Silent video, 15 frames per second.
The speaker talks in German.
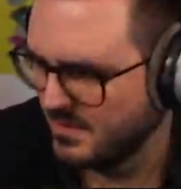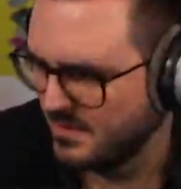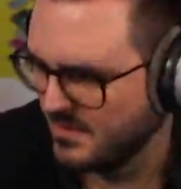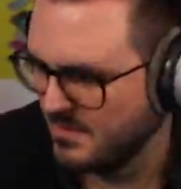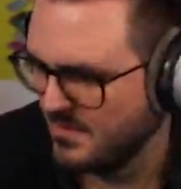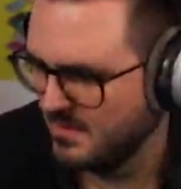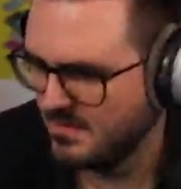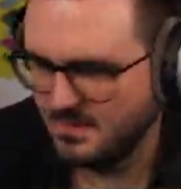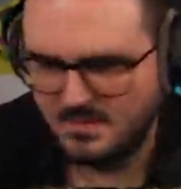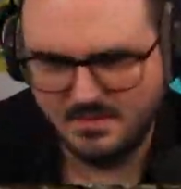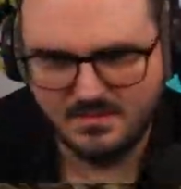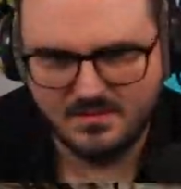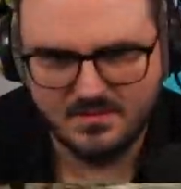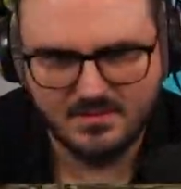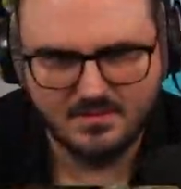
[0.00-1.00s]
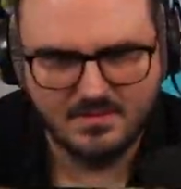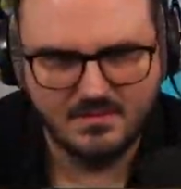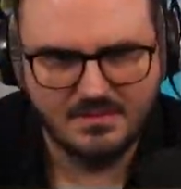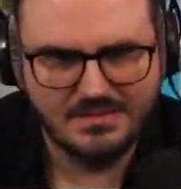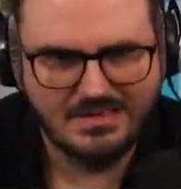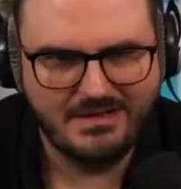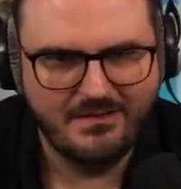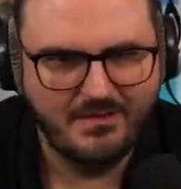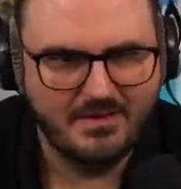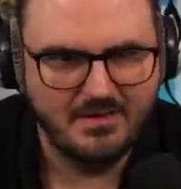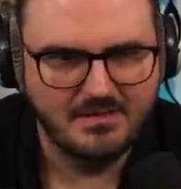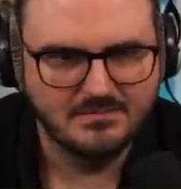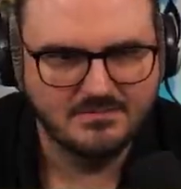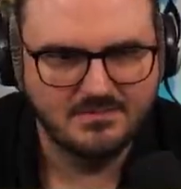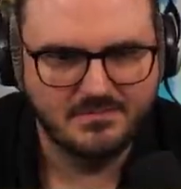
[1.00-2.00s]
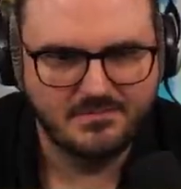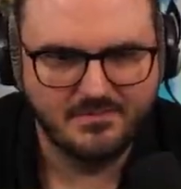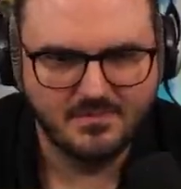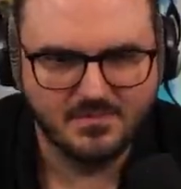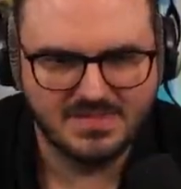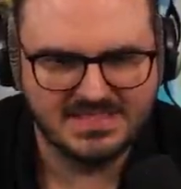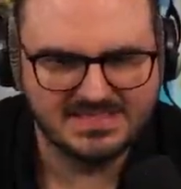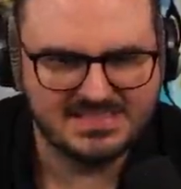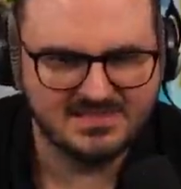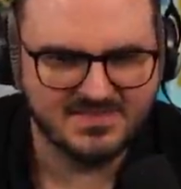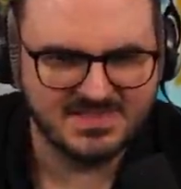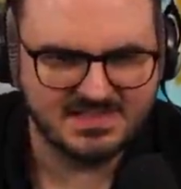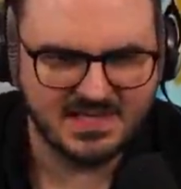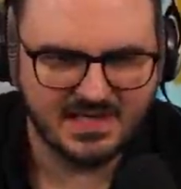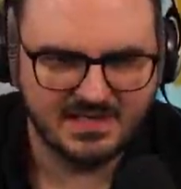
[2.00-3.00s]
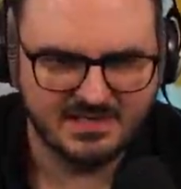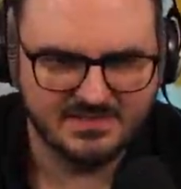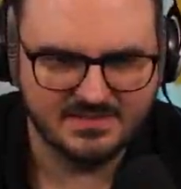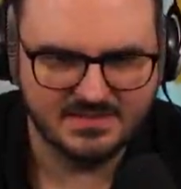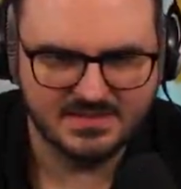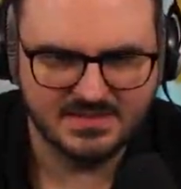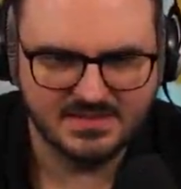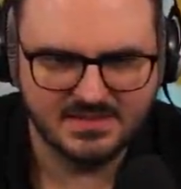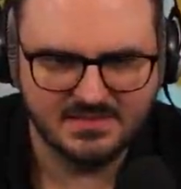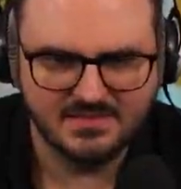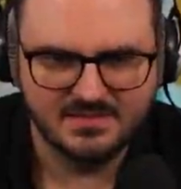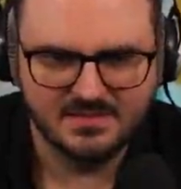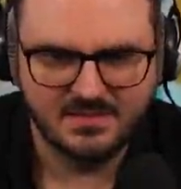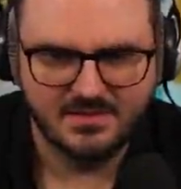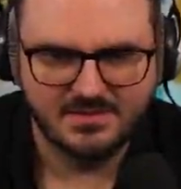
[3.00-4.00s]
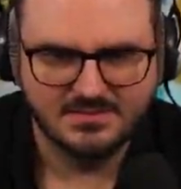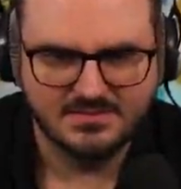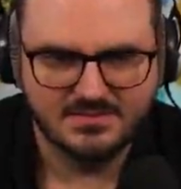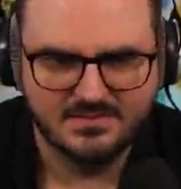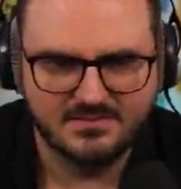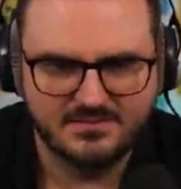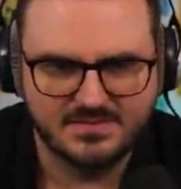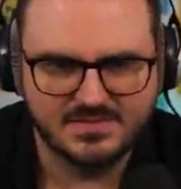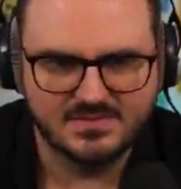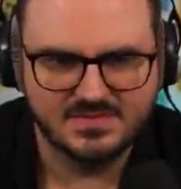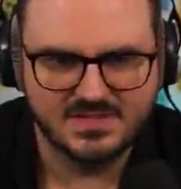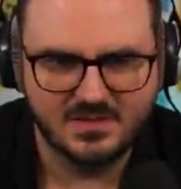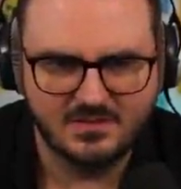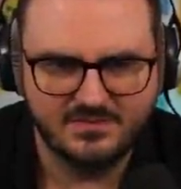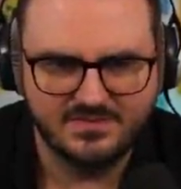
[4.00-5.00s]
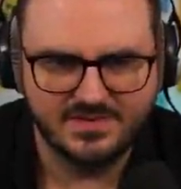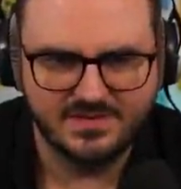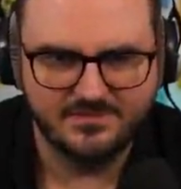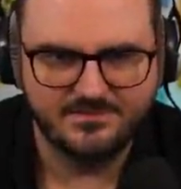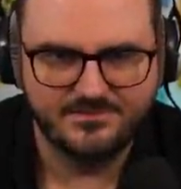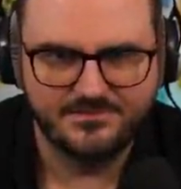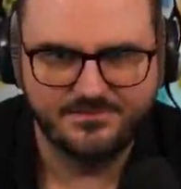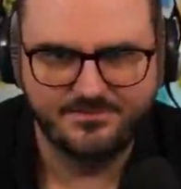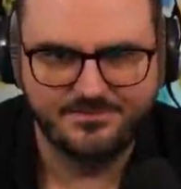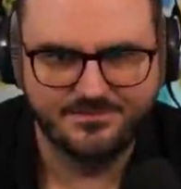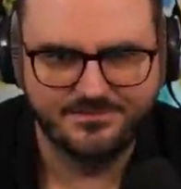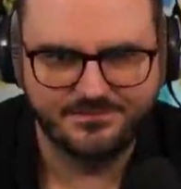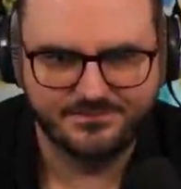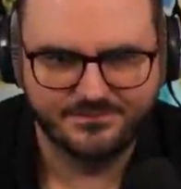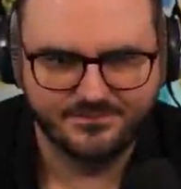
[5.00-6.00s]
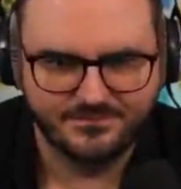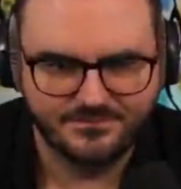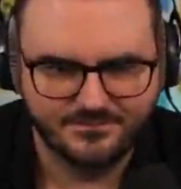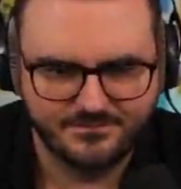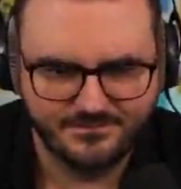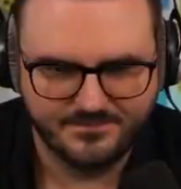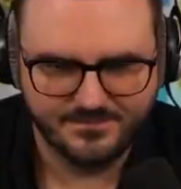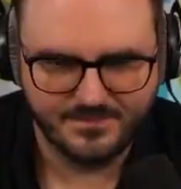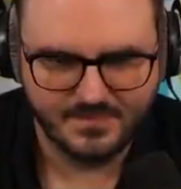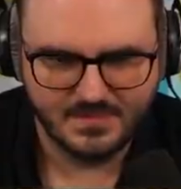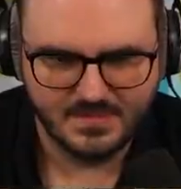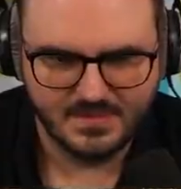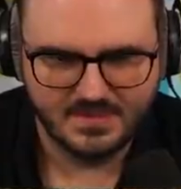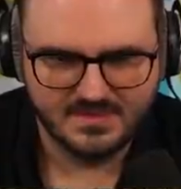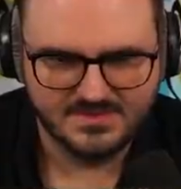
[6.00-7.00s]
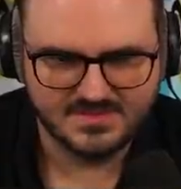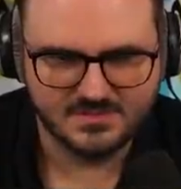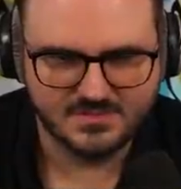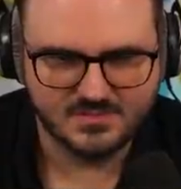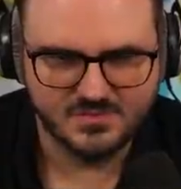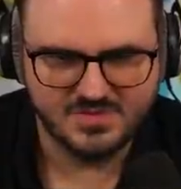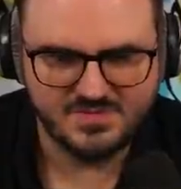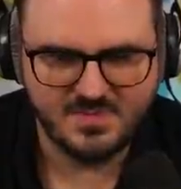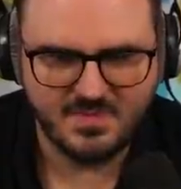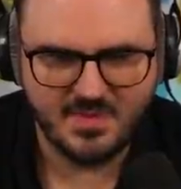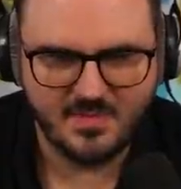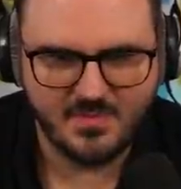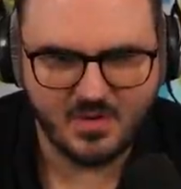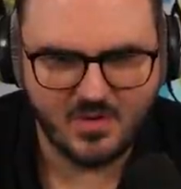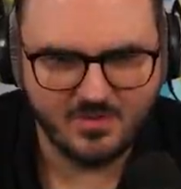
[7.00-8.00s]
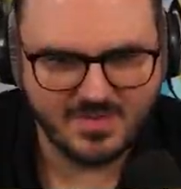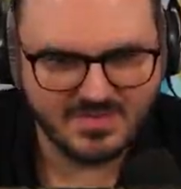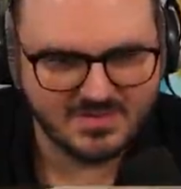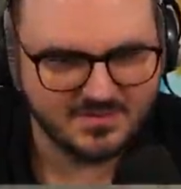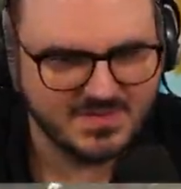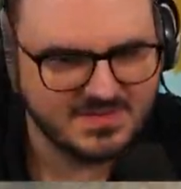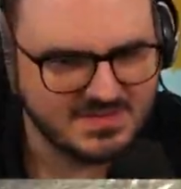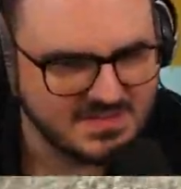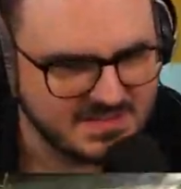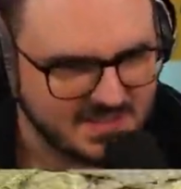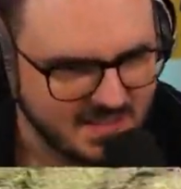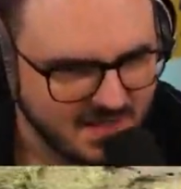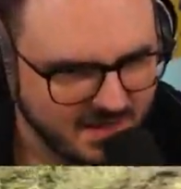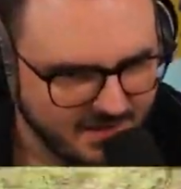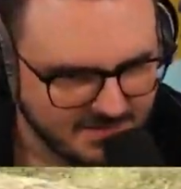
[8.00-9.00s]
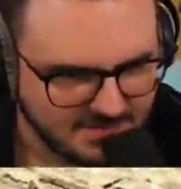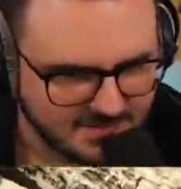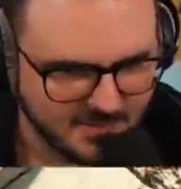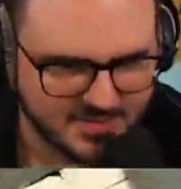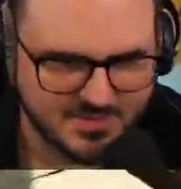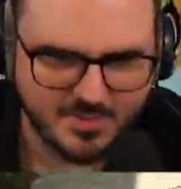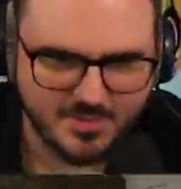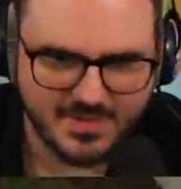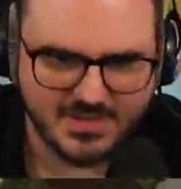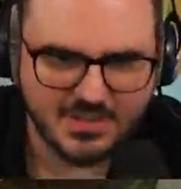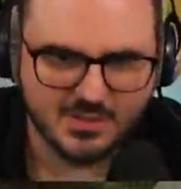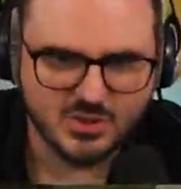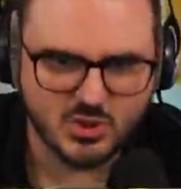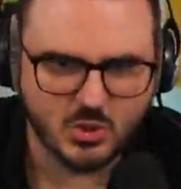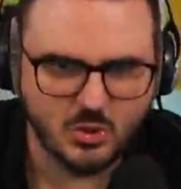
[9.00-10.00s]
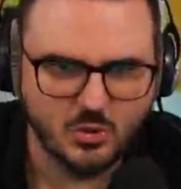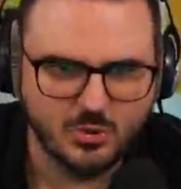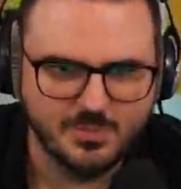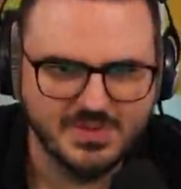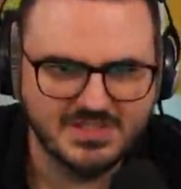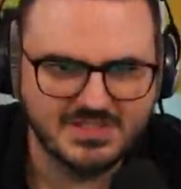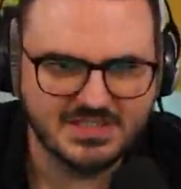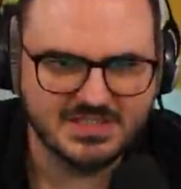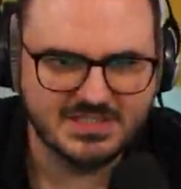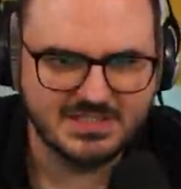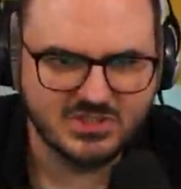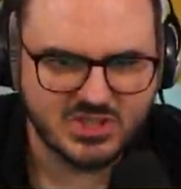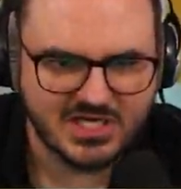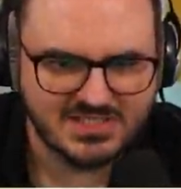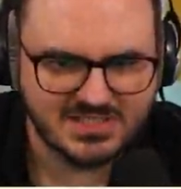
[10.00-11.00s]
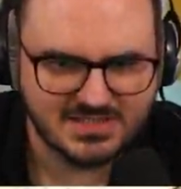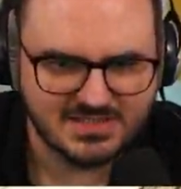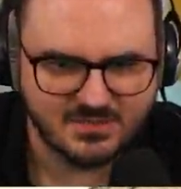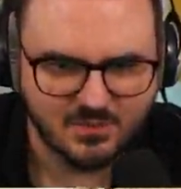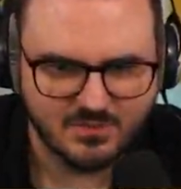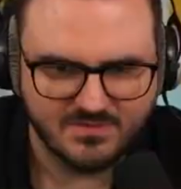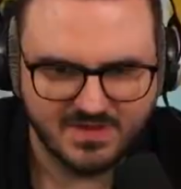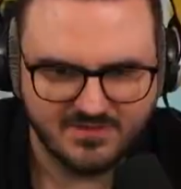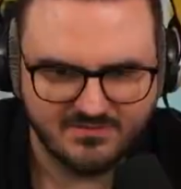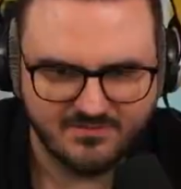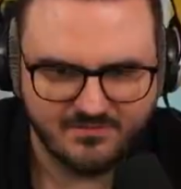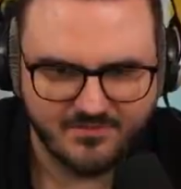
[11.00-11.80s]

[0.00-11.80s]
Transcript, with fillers: Meine Hände sind voller Blut. Du kannst ins Wasser gehen, dann äh, wirst du sauber. Ah ja. Ja, ja. So, du musst oh. mir mal bauarbeitermäßig, du musst mir mal Jean-Luc-mäßig die Scheiße jetzt hier hochwerfen.